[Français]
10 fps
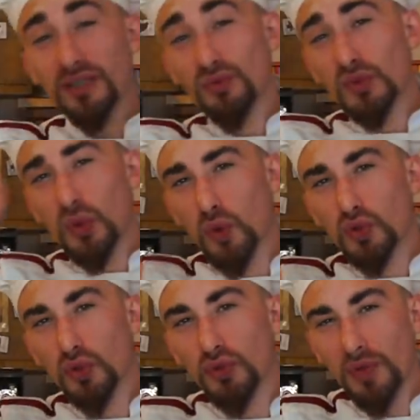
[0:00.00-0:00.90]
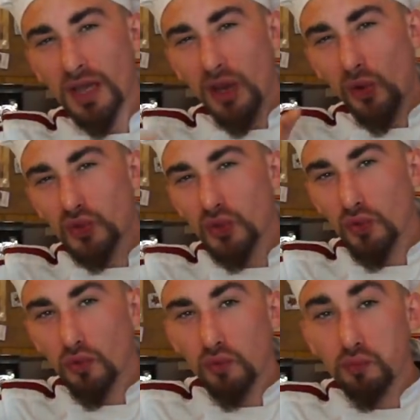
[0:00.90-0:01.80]
à tous, aujourd'hui on se
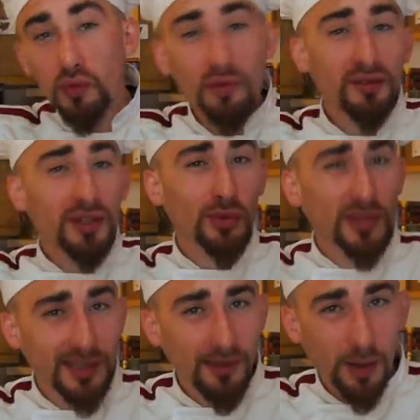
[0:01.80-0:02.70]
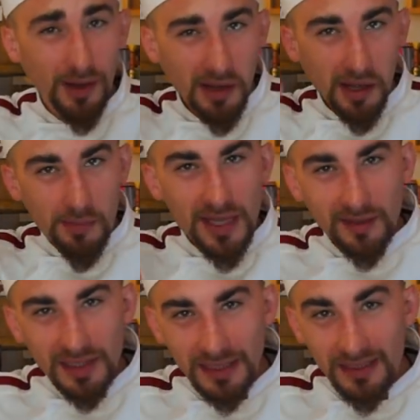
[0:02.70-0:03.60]
retrouve pour une vidéo simple mais
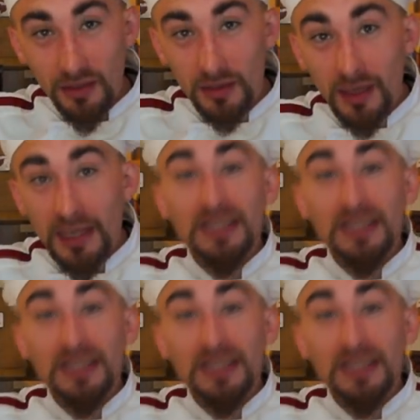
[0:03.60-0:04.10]
intéressante,